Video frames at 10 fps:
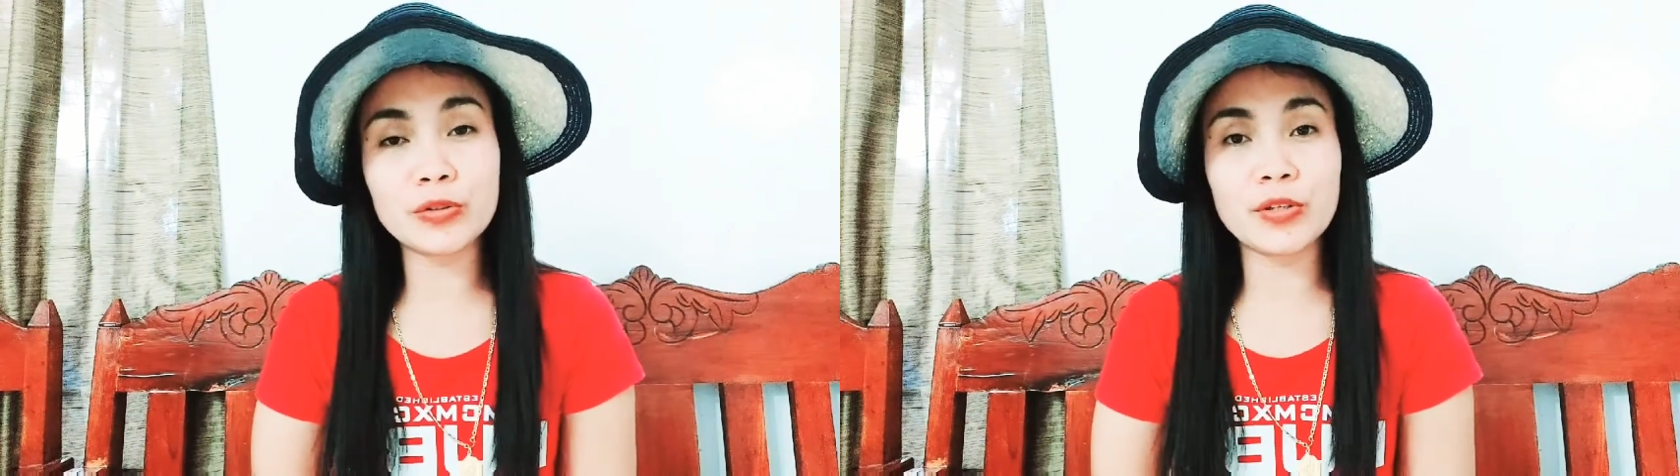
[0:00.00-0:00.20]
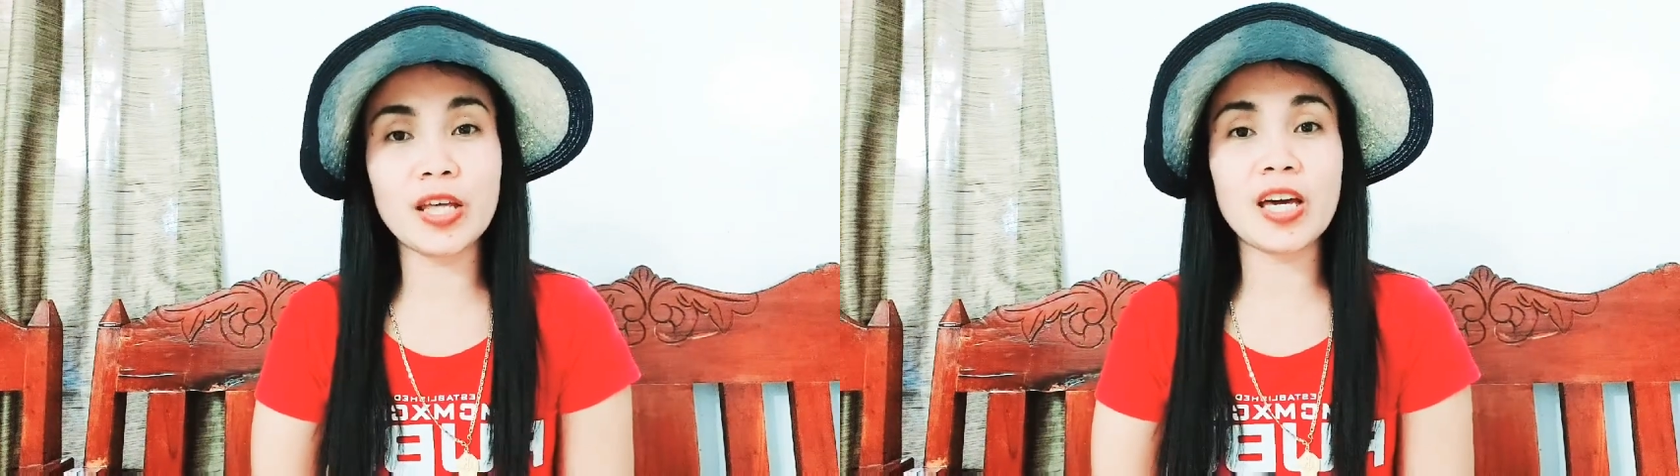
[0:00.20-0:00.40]

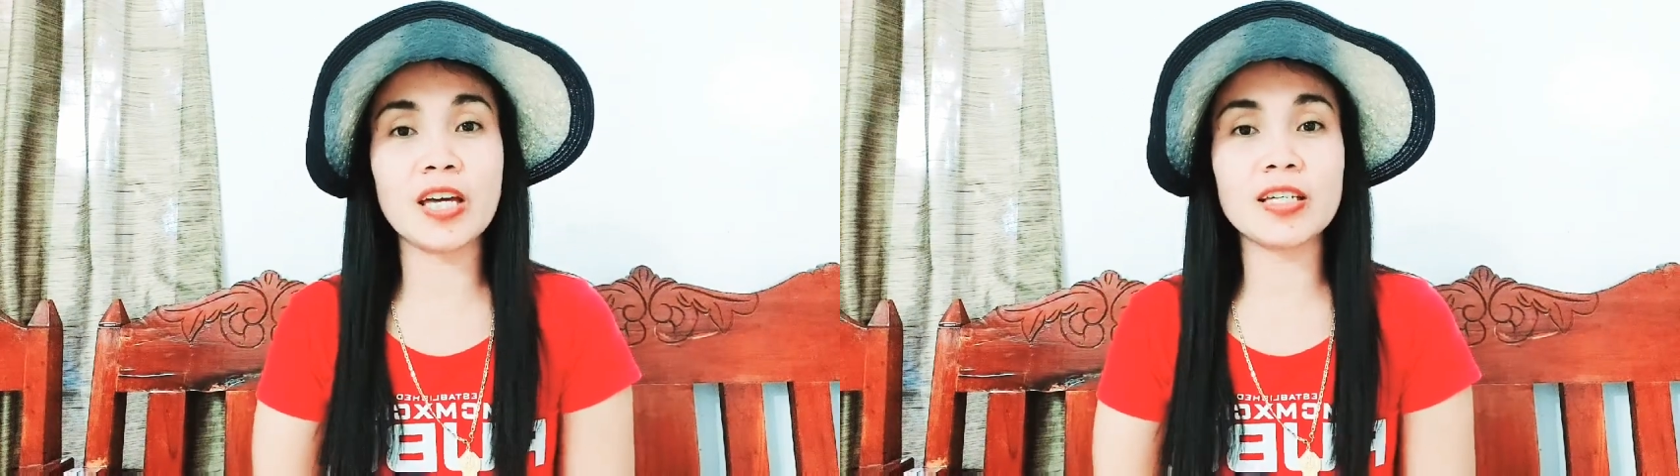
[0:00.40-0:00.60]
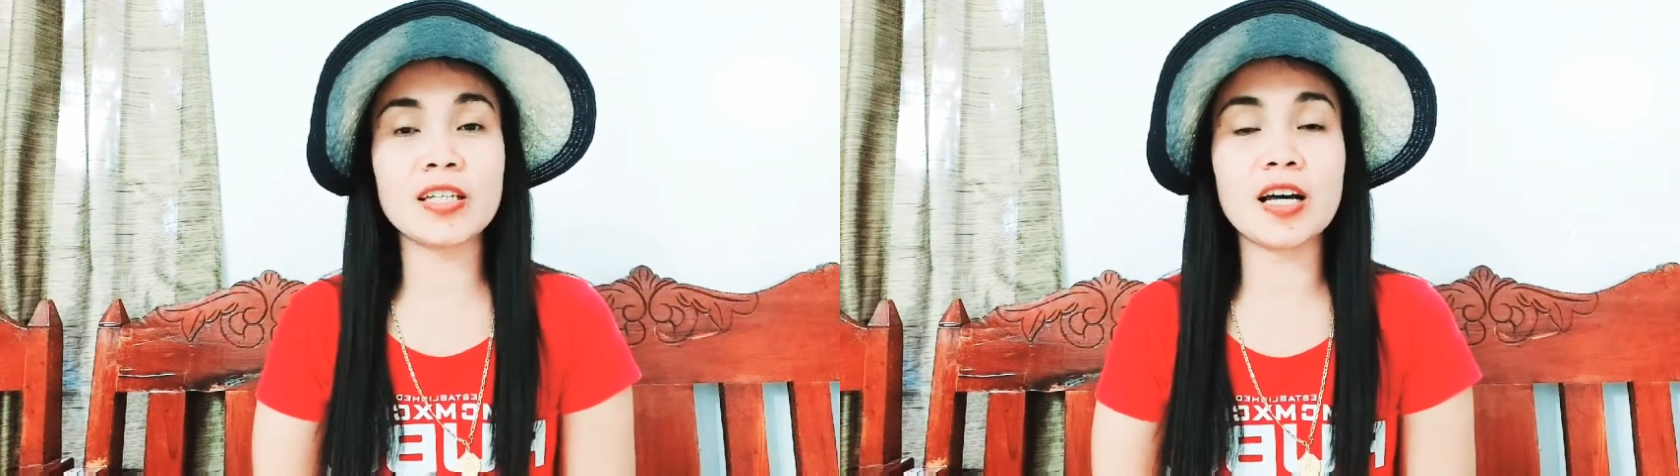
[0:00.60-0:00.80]

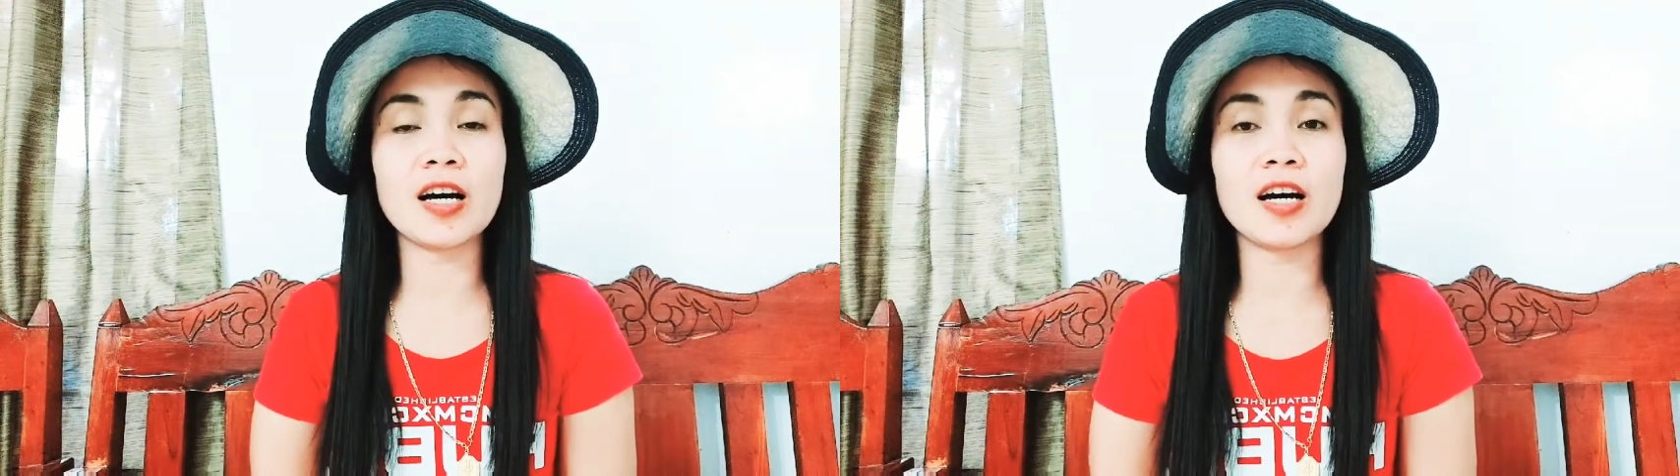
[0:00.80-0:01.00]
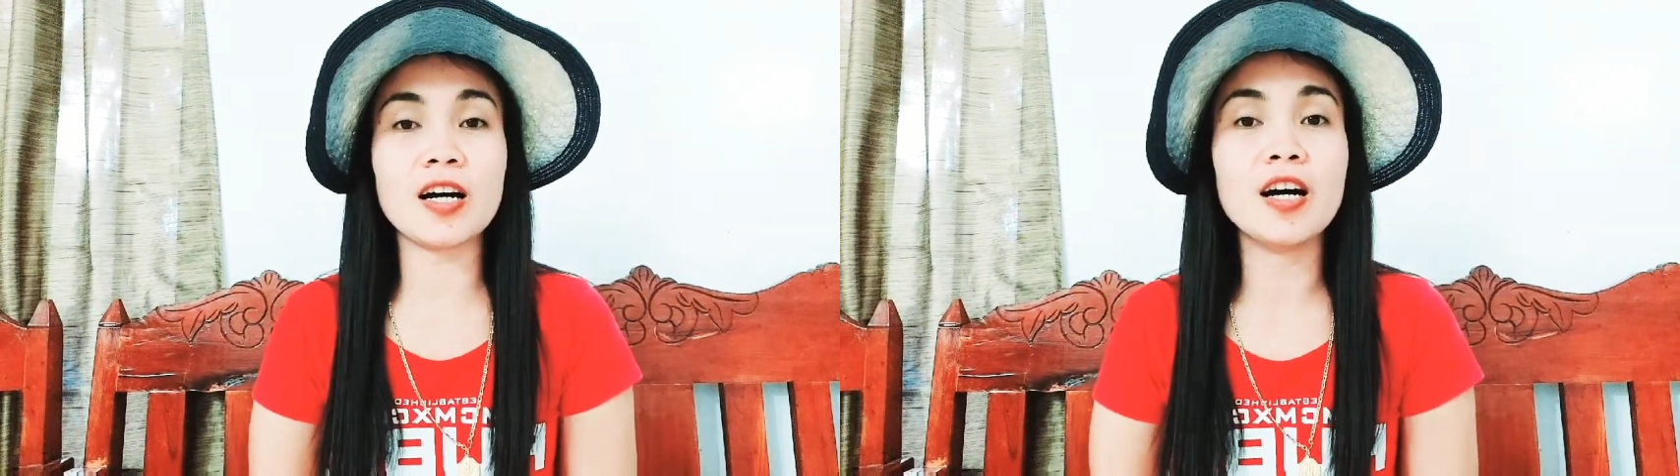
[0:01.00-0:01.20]
Today is
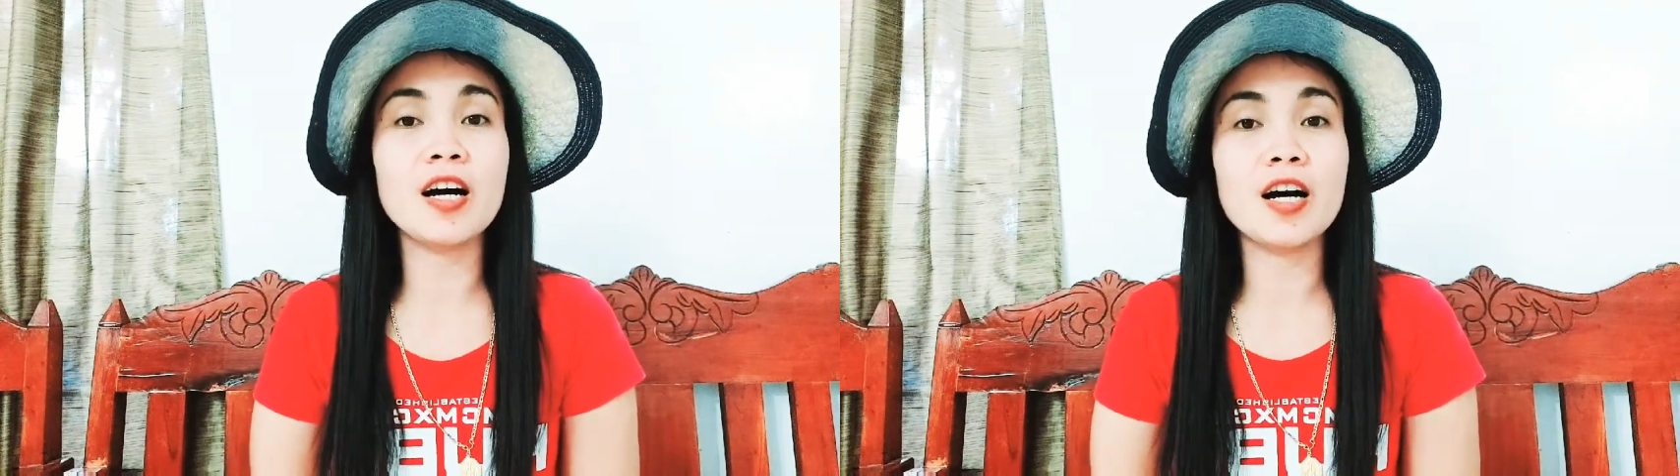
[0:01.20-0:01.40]
uh,